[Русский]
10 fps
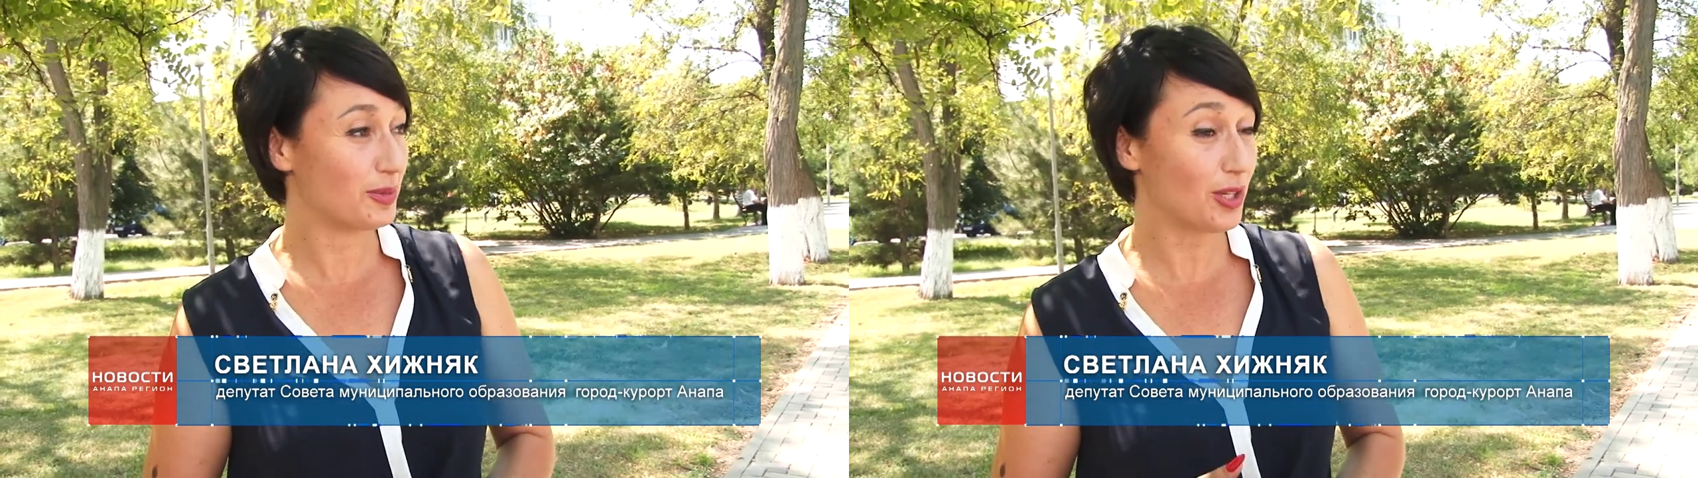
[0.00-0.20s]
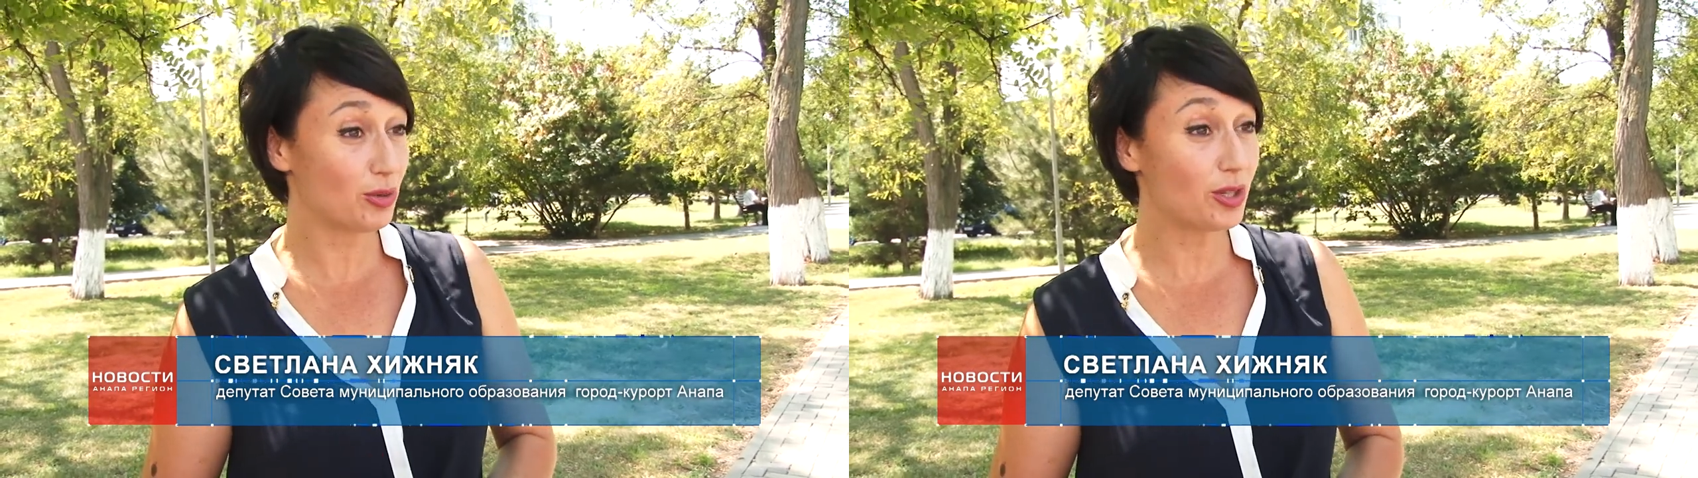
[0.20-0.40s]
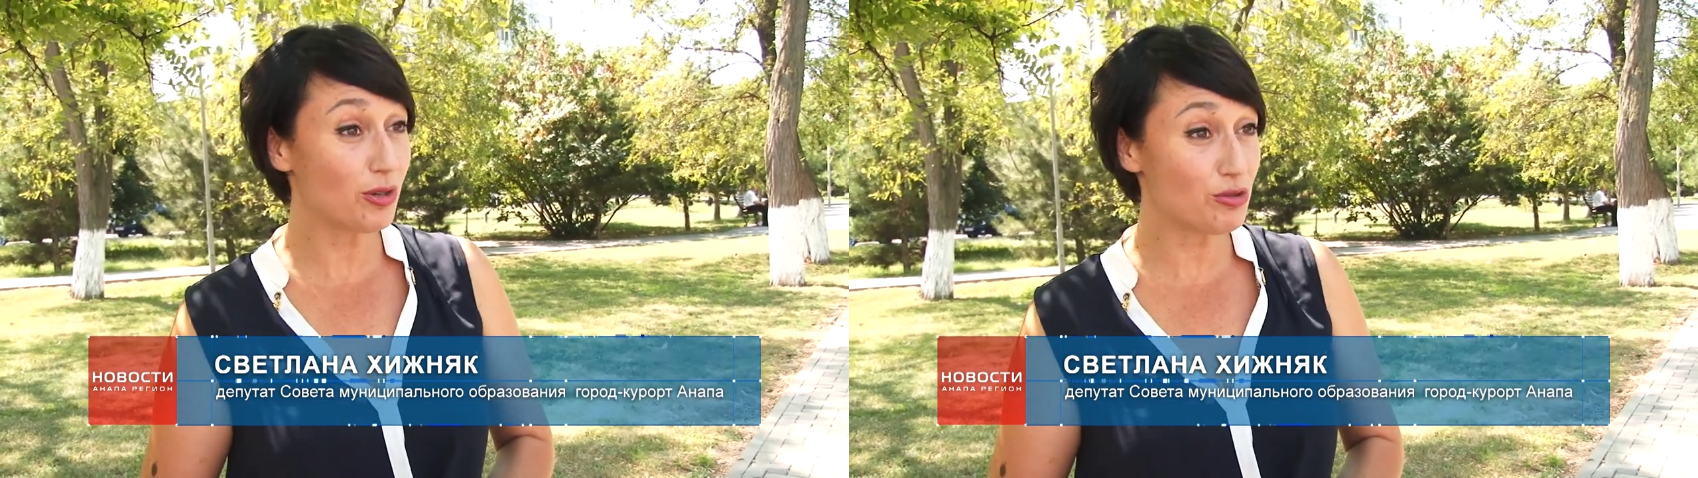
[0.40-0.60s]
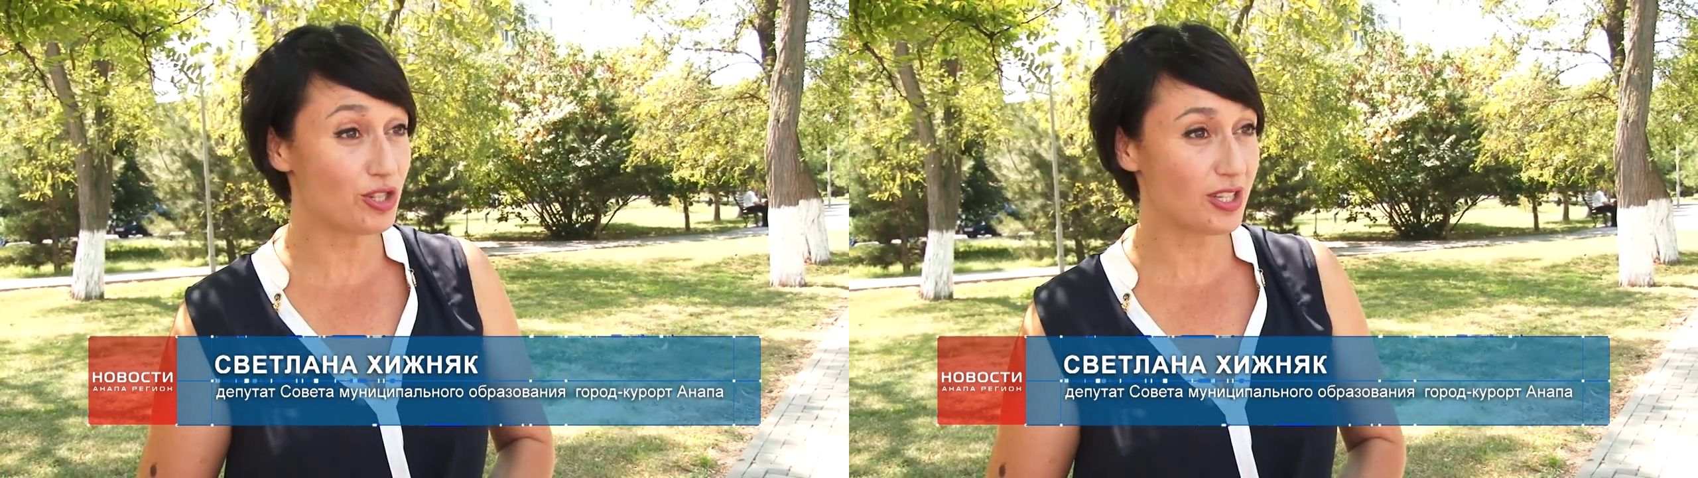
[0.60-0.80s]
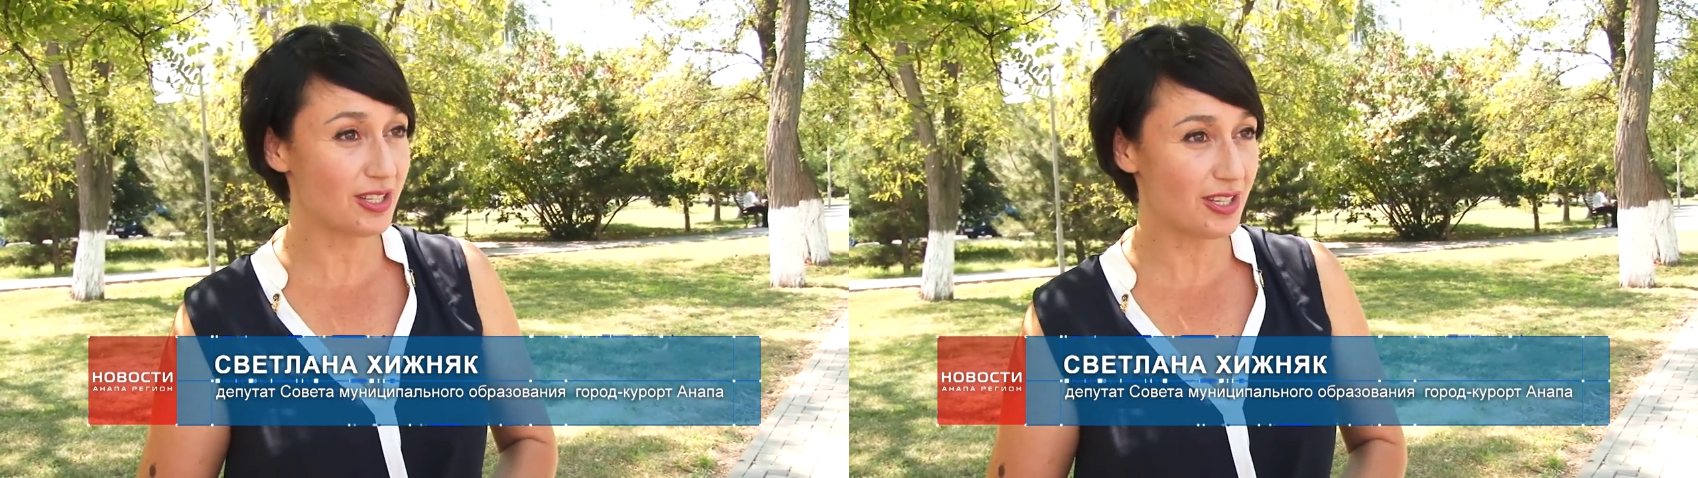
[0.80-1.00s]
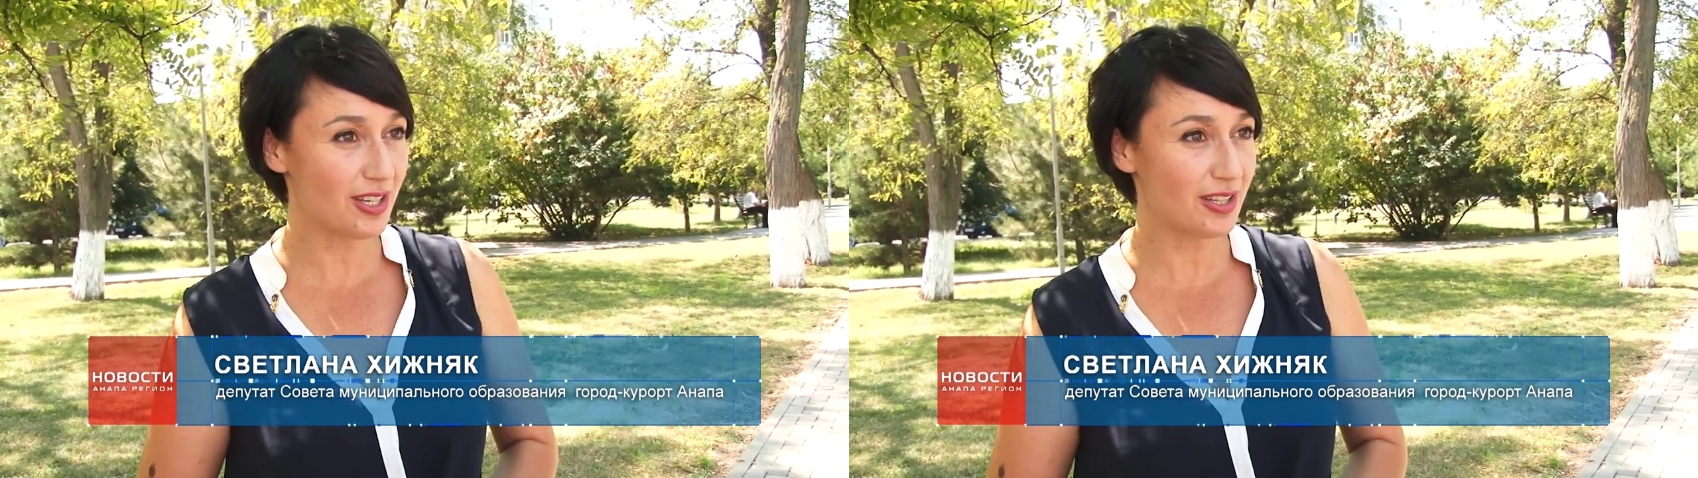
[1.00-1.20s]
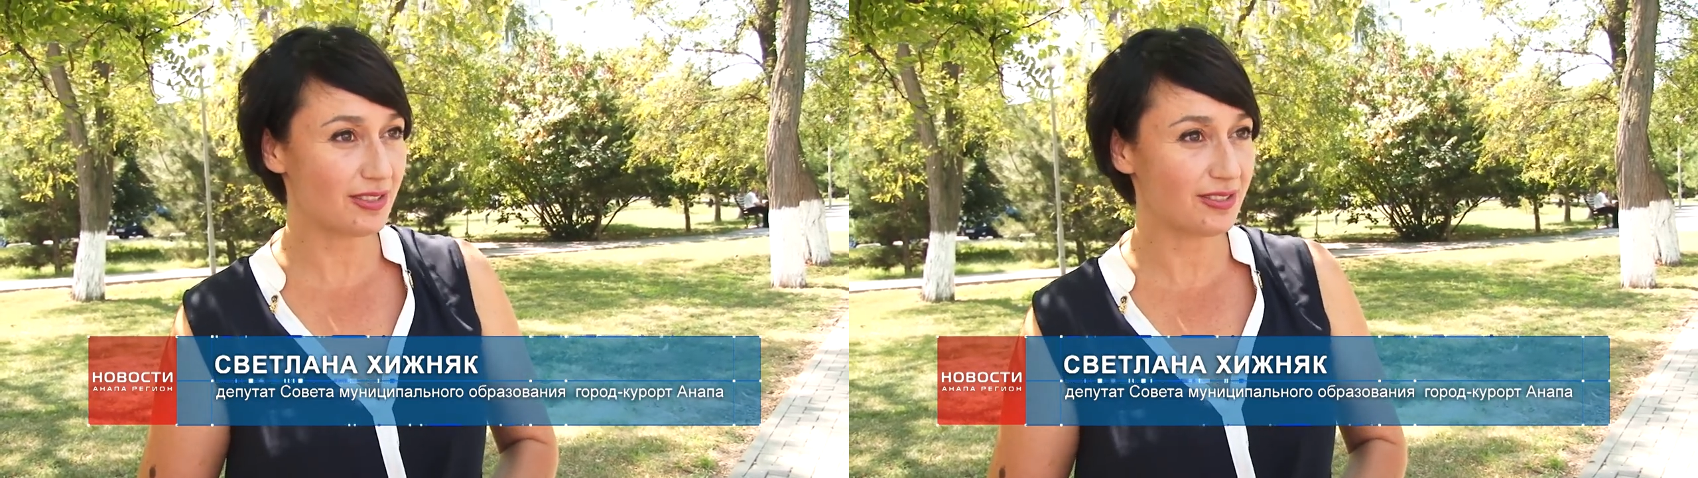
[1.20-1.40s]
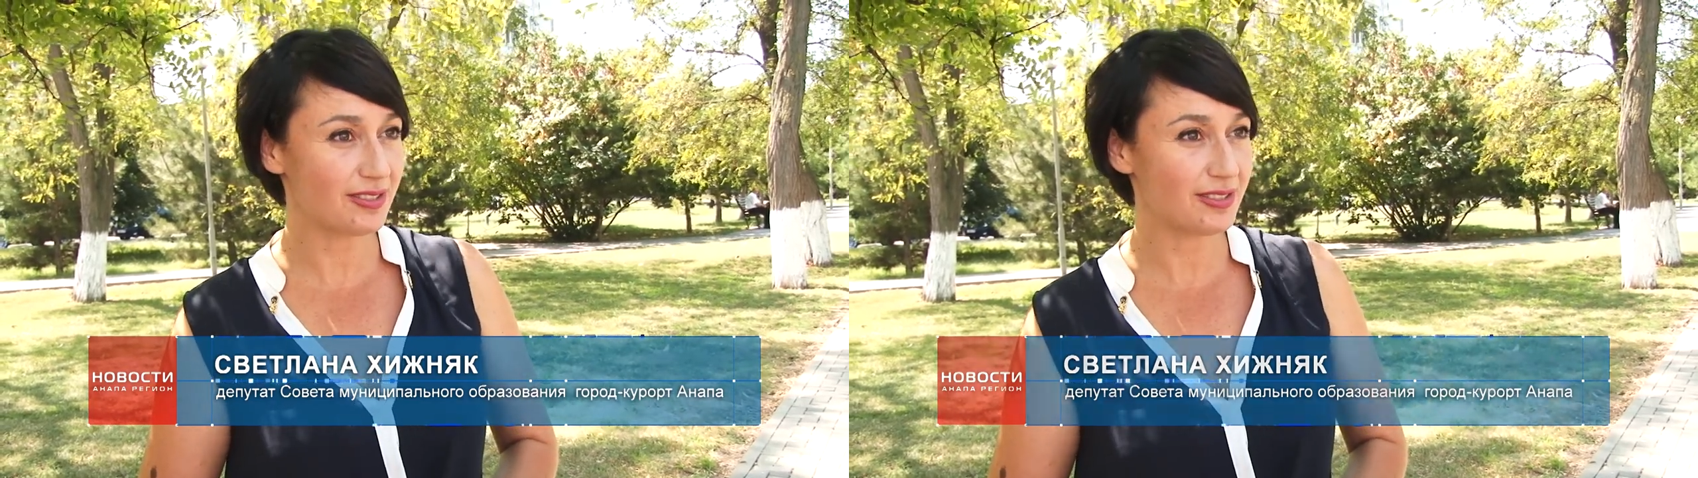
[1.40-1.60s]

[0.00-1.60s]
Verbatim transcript: дает хорошие идеи,